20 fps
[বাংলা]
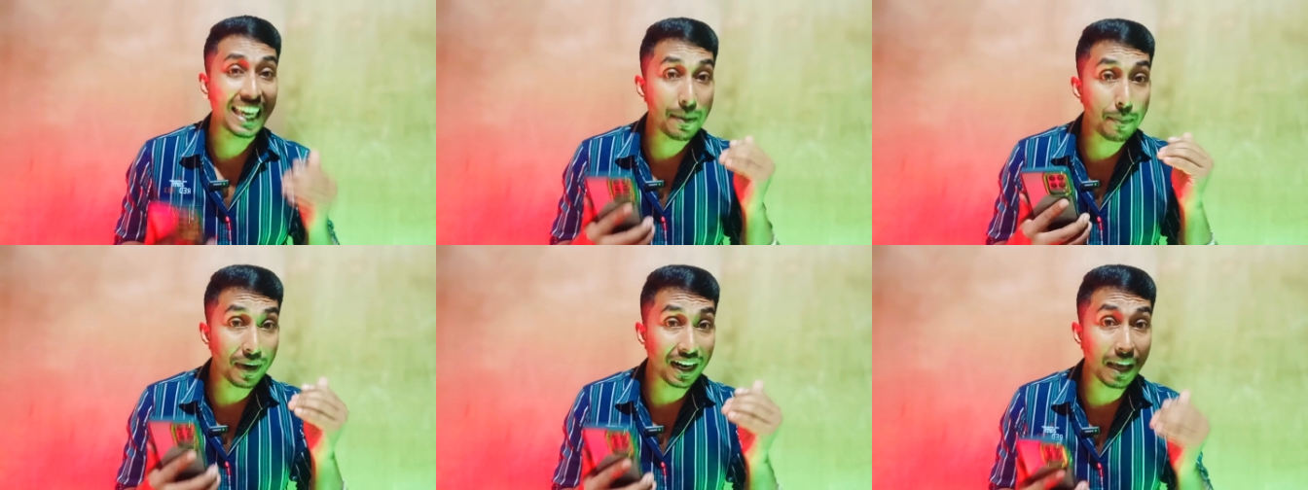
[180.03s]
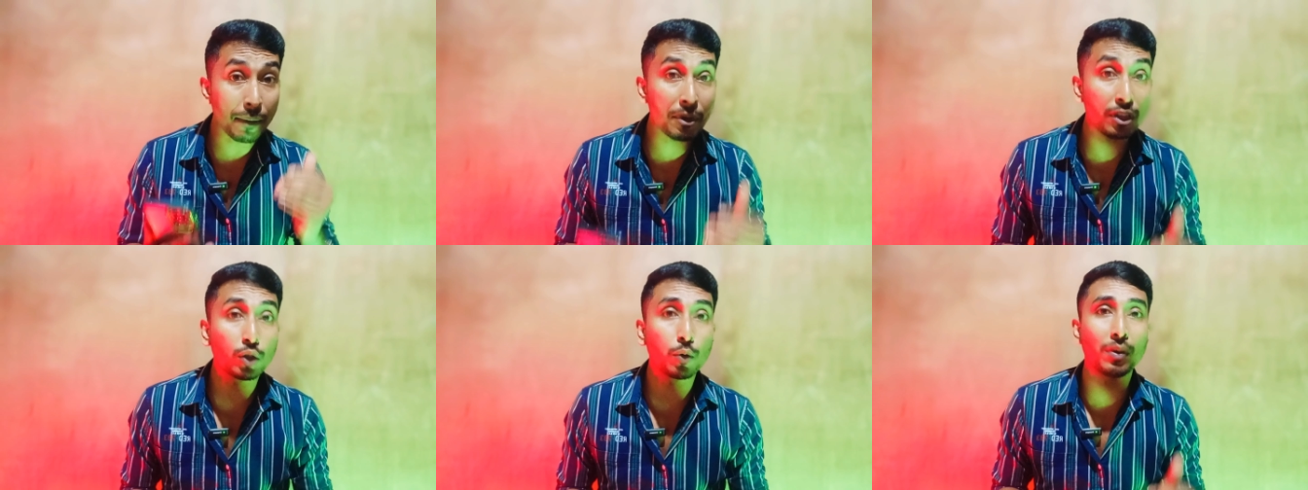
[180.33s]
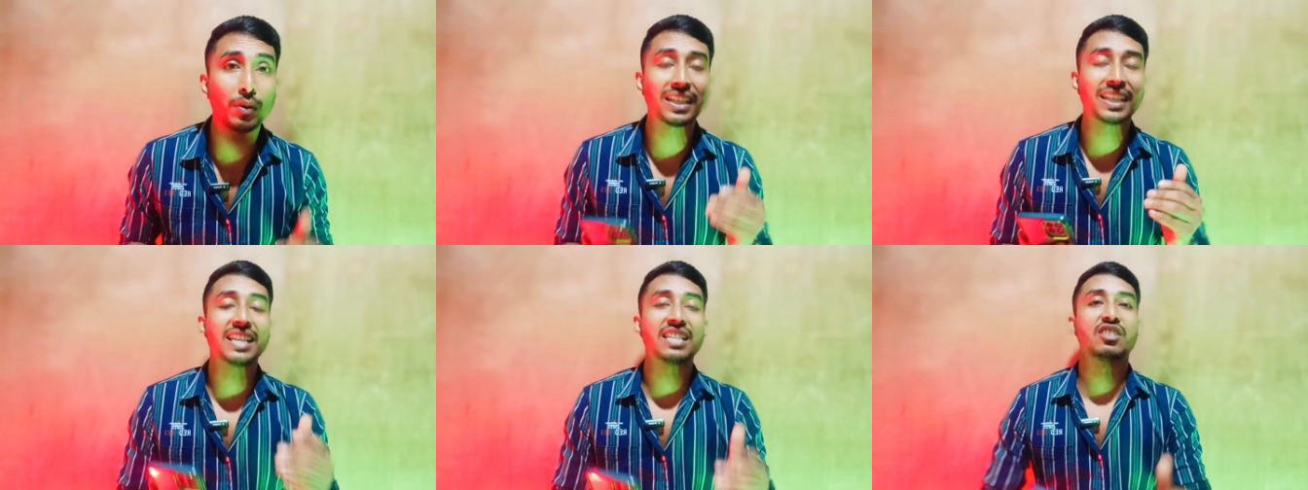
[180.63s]
এবার আমি
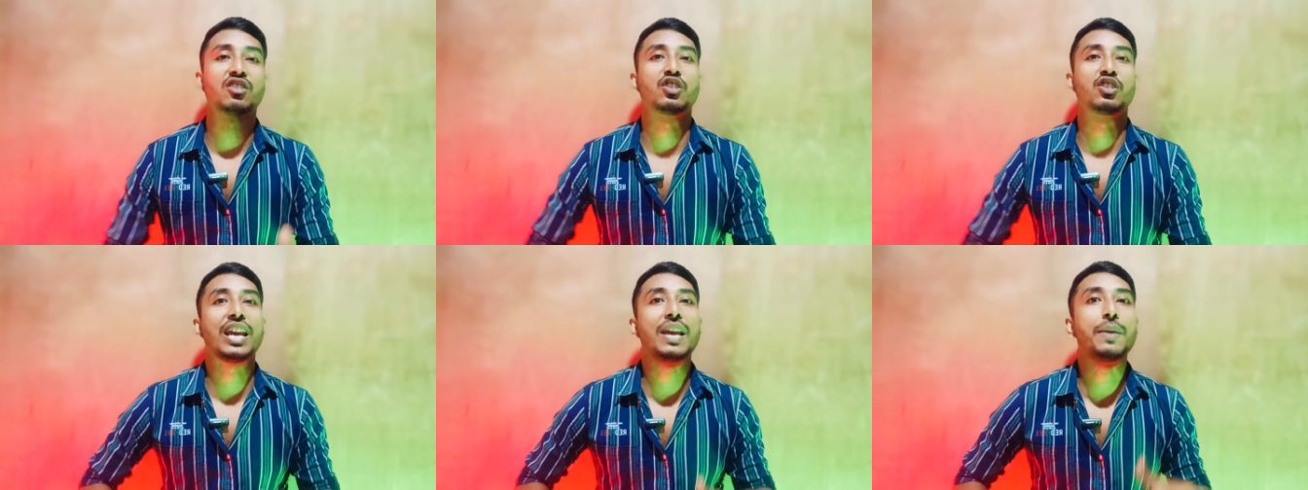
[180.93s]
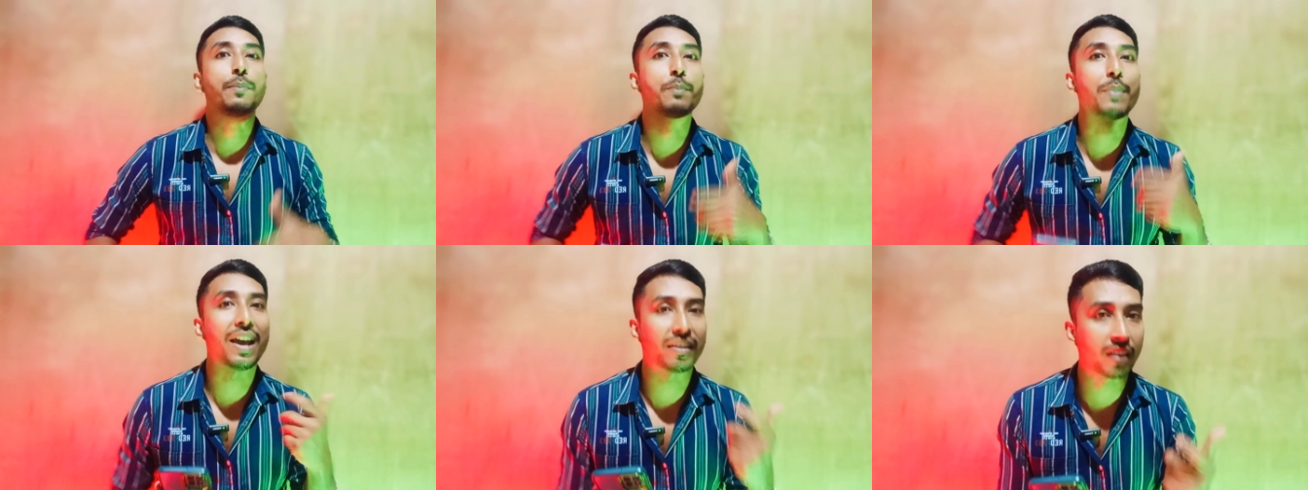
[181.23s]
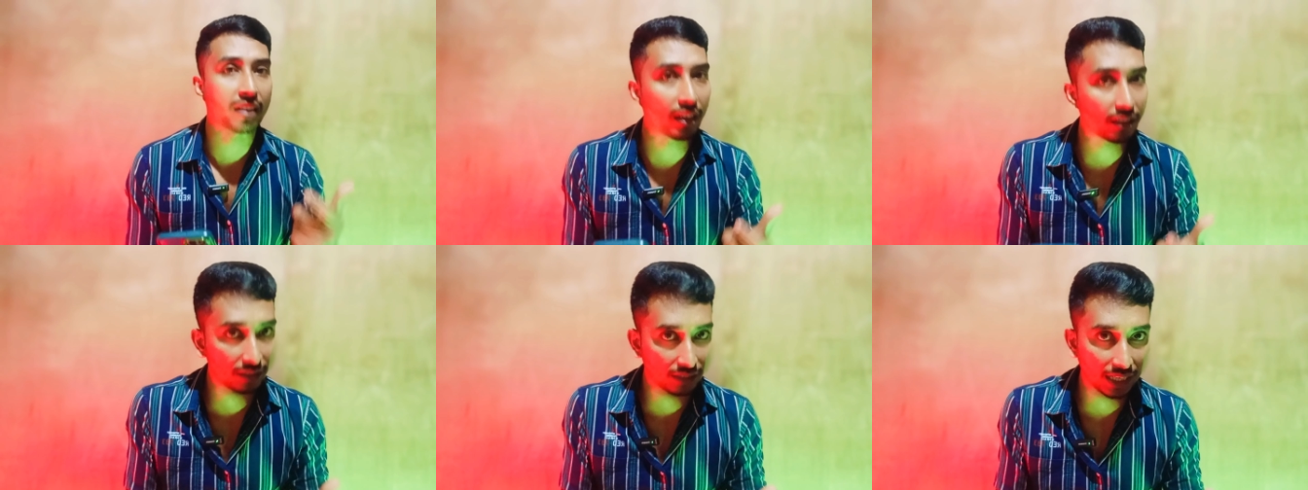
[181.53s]
তোমাদেরকে সেই
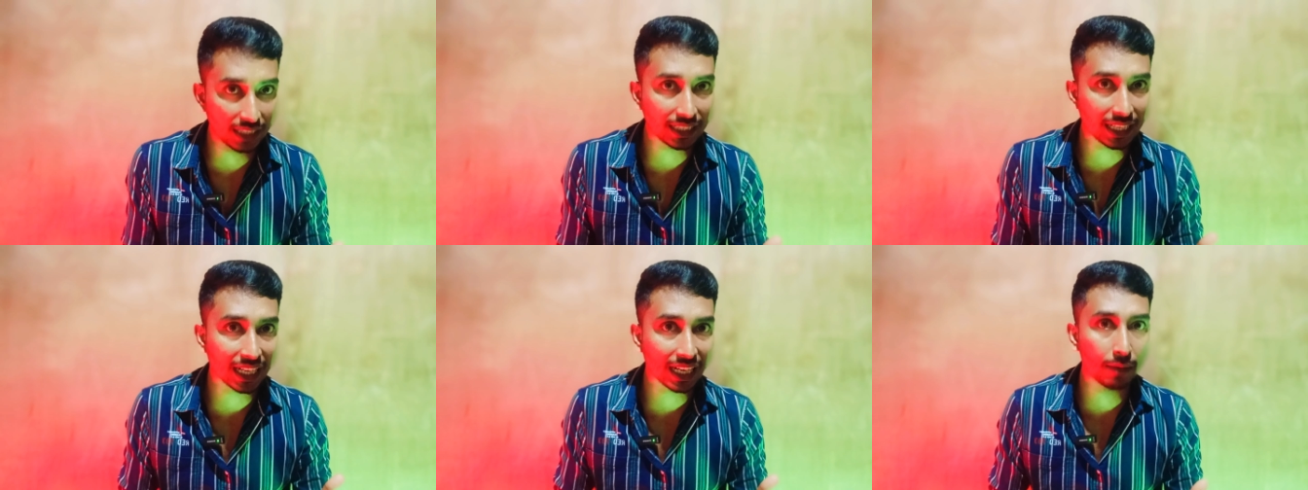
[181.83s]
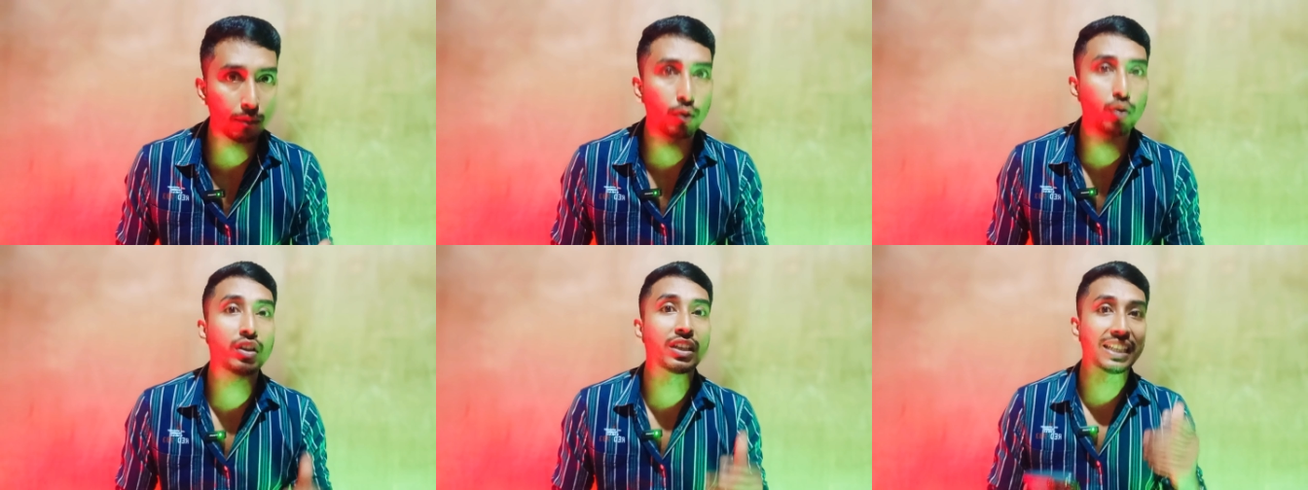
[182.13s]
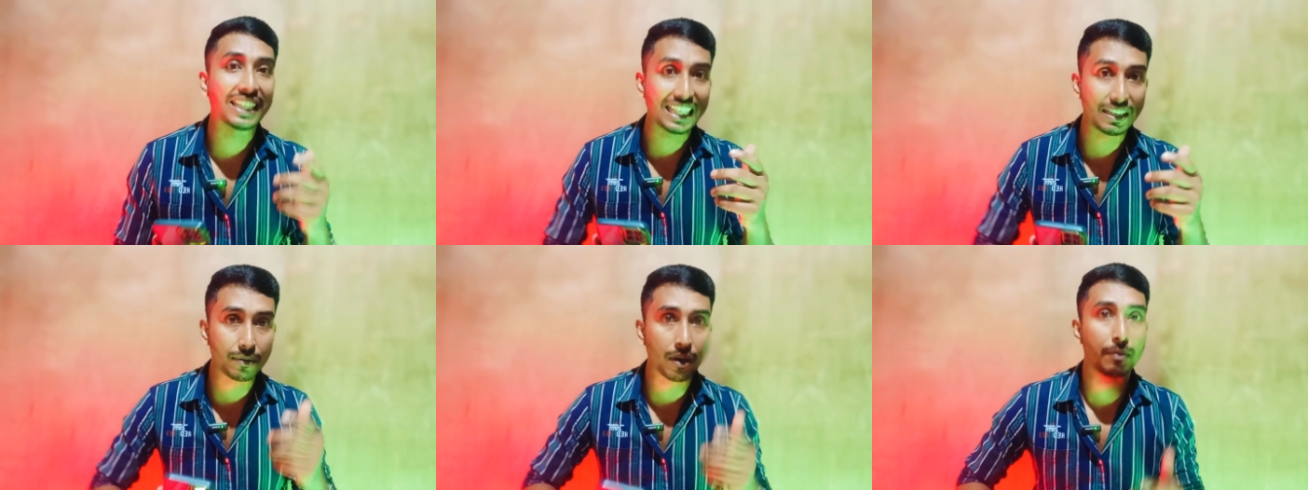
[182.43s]
মেথডটাই দেখাবো
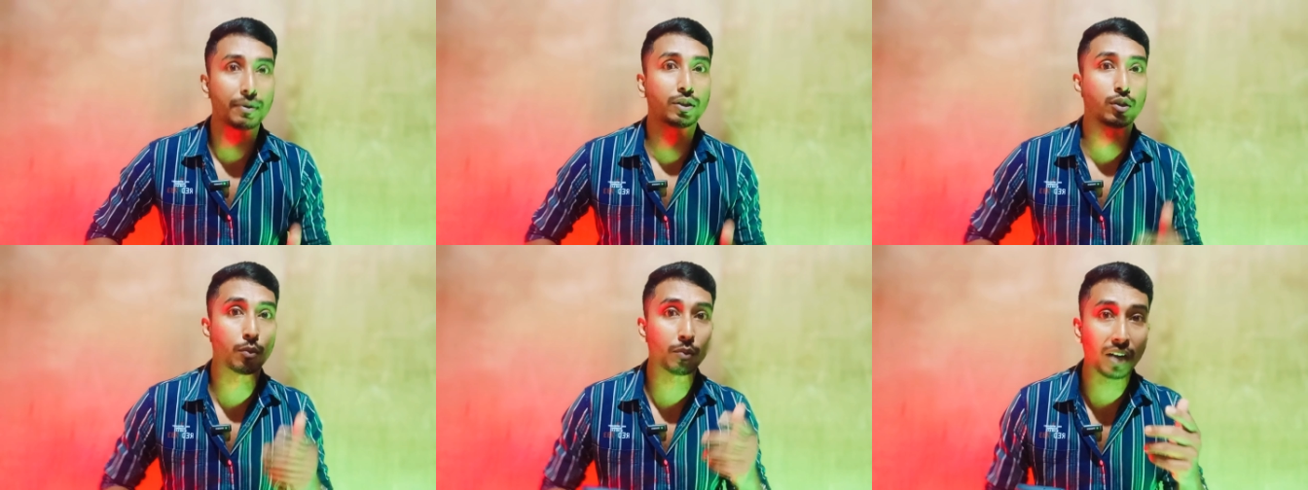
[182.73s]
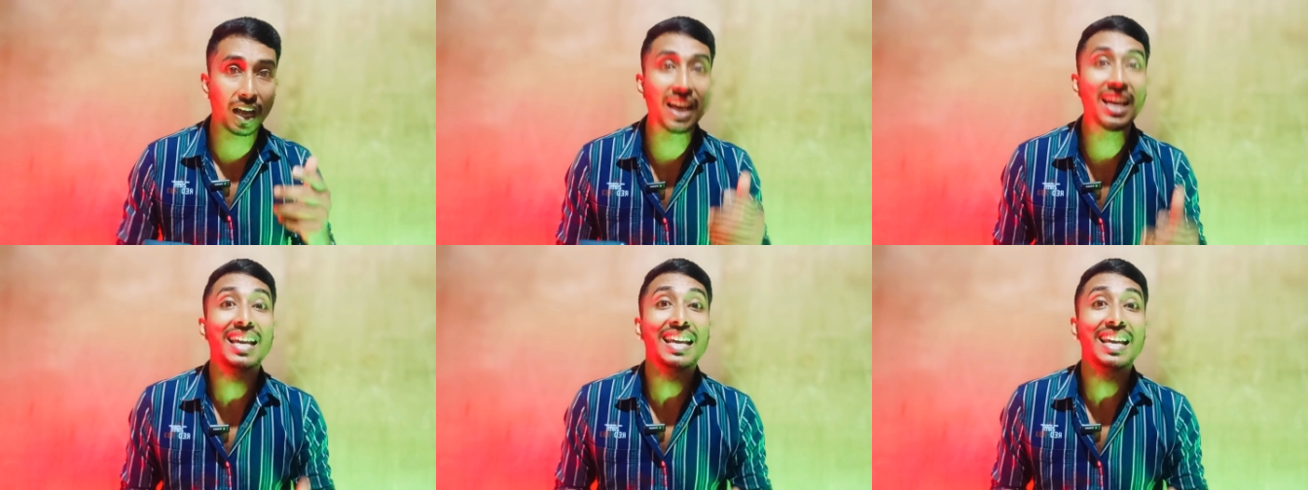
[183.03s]
কিভাবে তোমরা